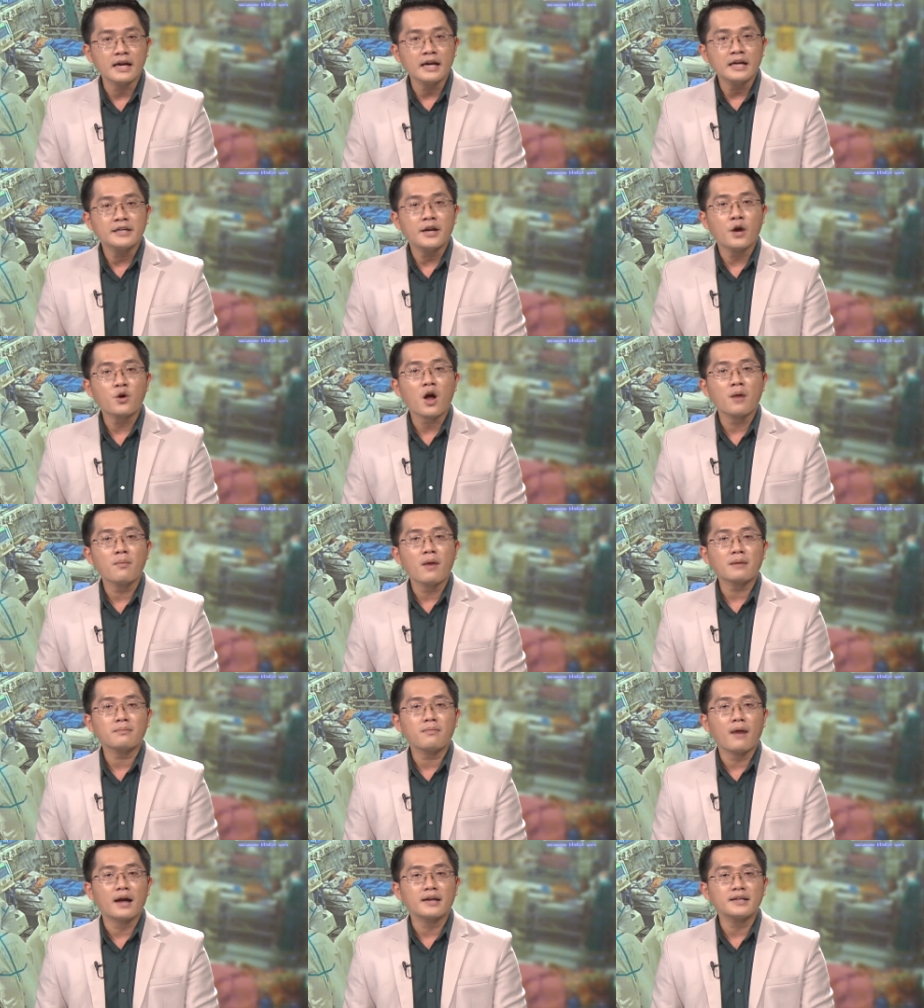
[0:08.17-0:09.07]
Nếu có mắc
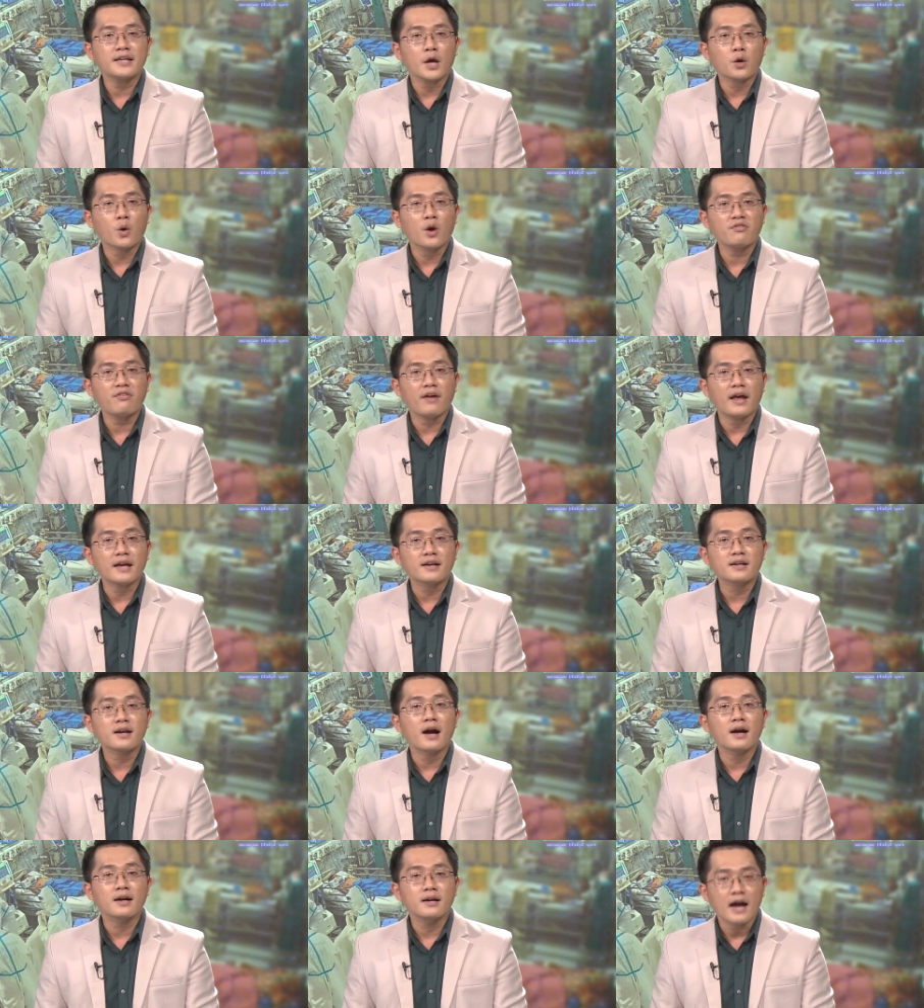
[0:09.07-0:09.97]
bệnh thì quý vị
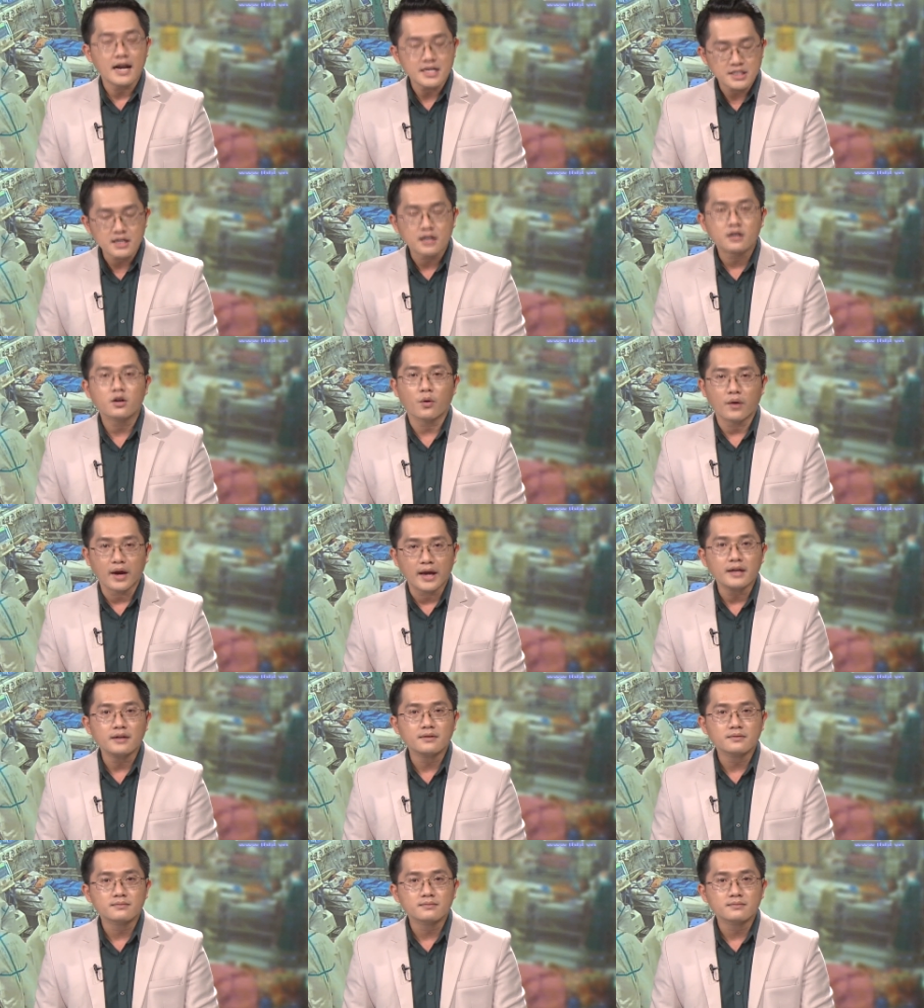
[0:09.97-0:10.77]
cần hết sức lưu ý.